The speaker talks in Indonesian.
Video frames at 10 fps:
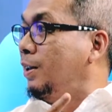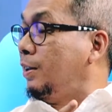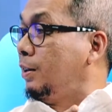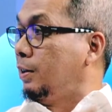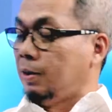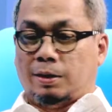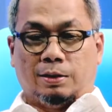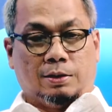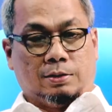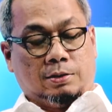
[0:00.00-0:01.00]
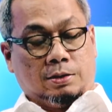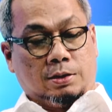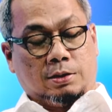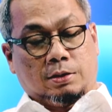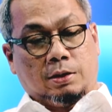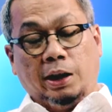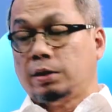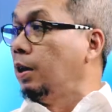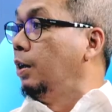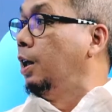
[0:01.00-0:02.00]
uh, uh,
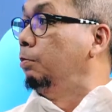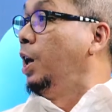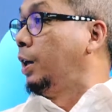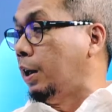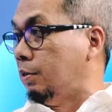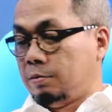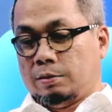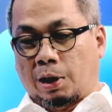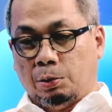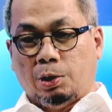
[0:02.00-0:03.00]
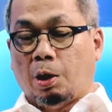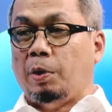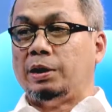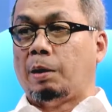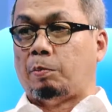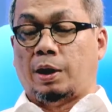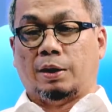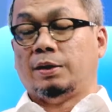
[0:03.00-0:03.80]
Nixon dan McCain? Lalu jawabannya apa?